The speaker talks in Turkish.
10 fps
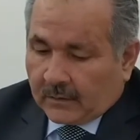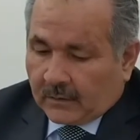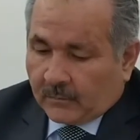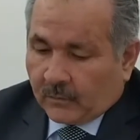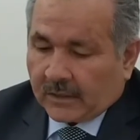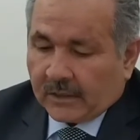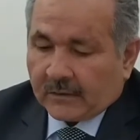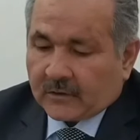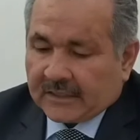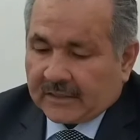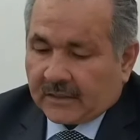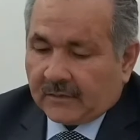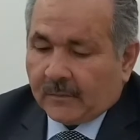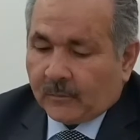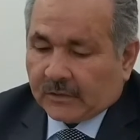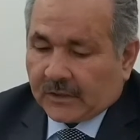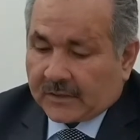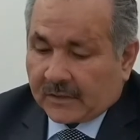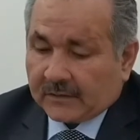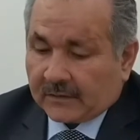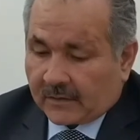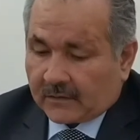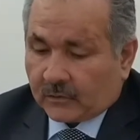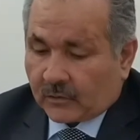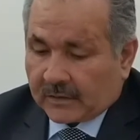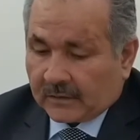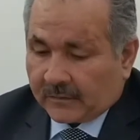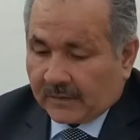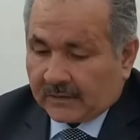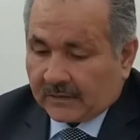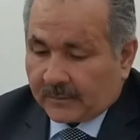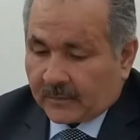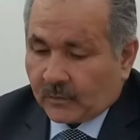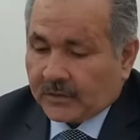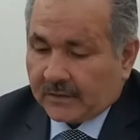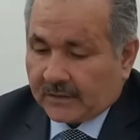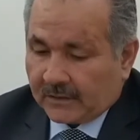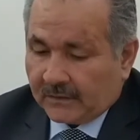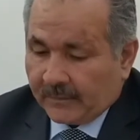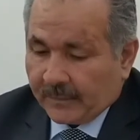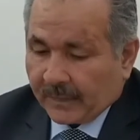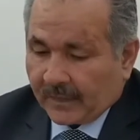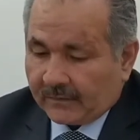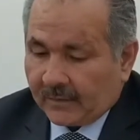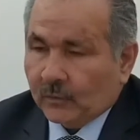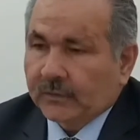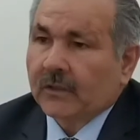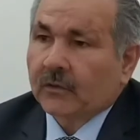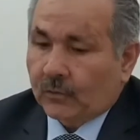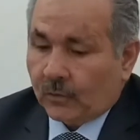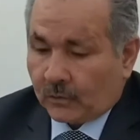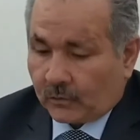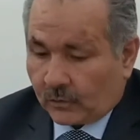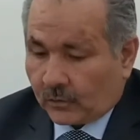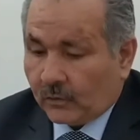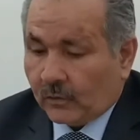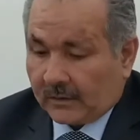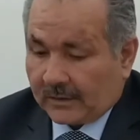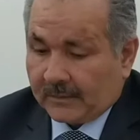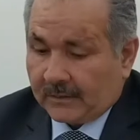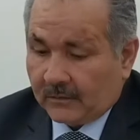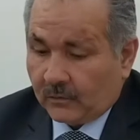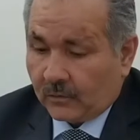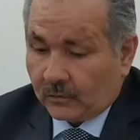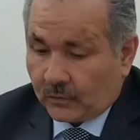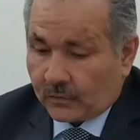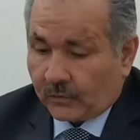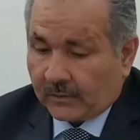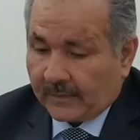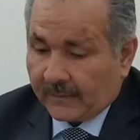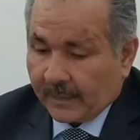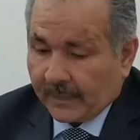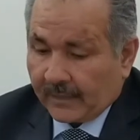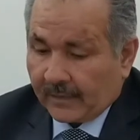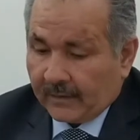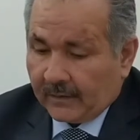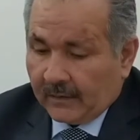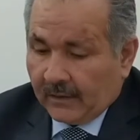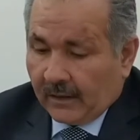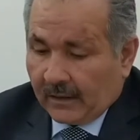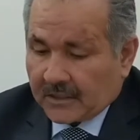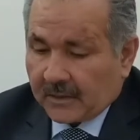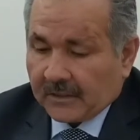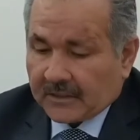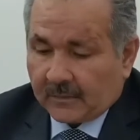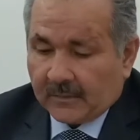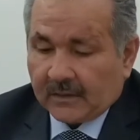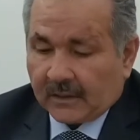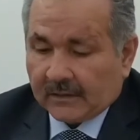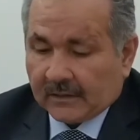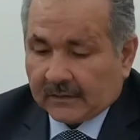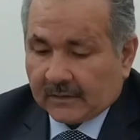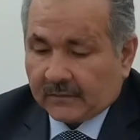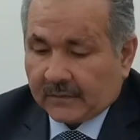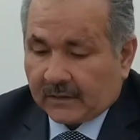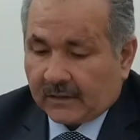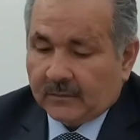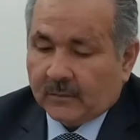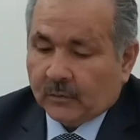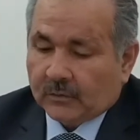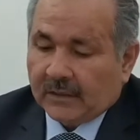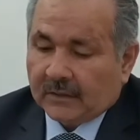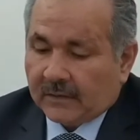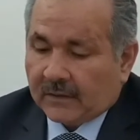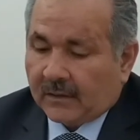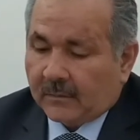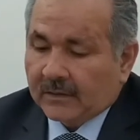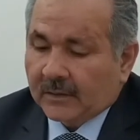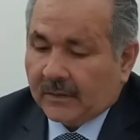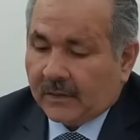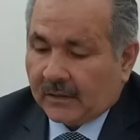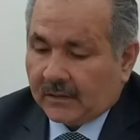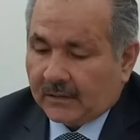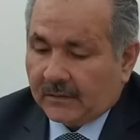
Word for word: Bu gayet çirkin ve müthiş. Zaten Hazreti Üstad ifade etmiş. Bu çirkin ve müthiş gör, görünüyor ama. Görüntüsü öyle. Acaba Cemil-i Aletlak ve Rahim-i Mutlak ve Rahman-ı Bilhakk'ın